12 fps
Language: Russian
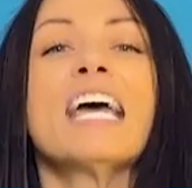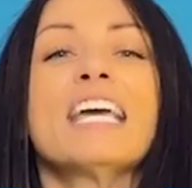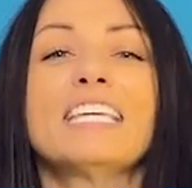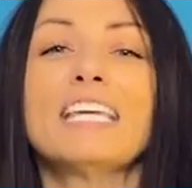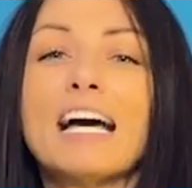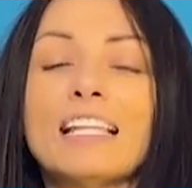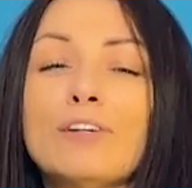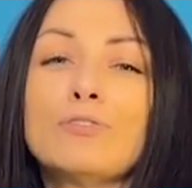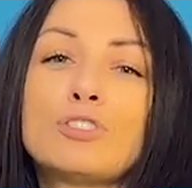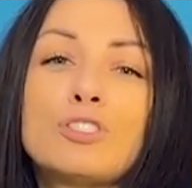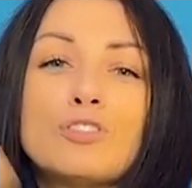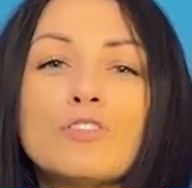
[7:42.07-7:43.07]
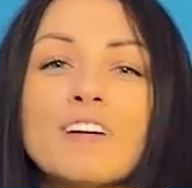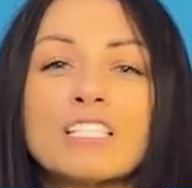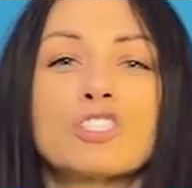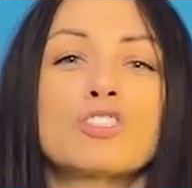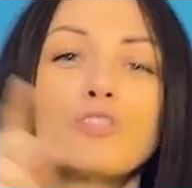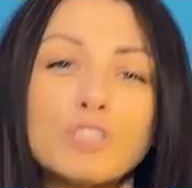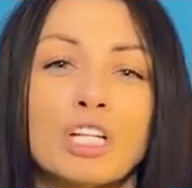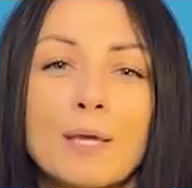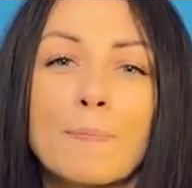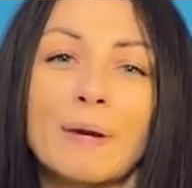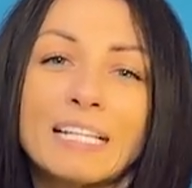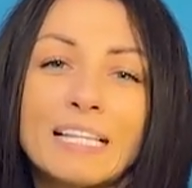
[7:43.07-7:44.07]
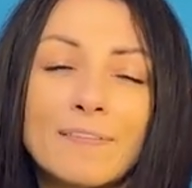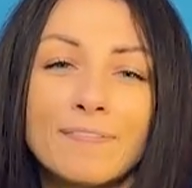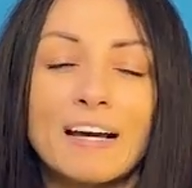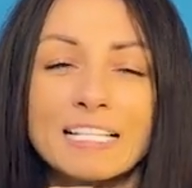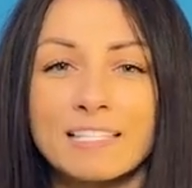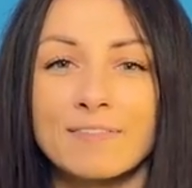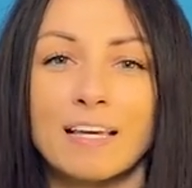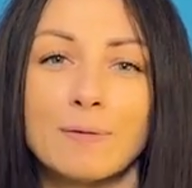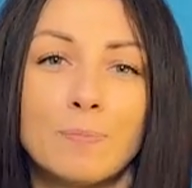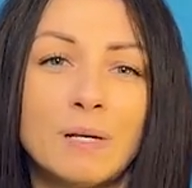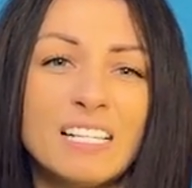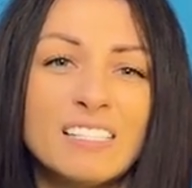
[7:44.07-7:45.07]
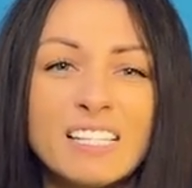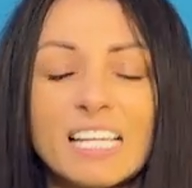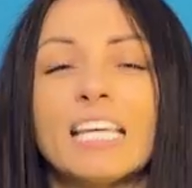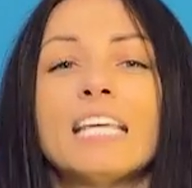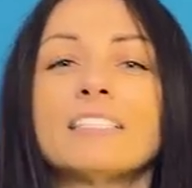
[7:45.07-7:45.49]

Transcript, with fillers: Я научу вас, сучки, продавать свои блины и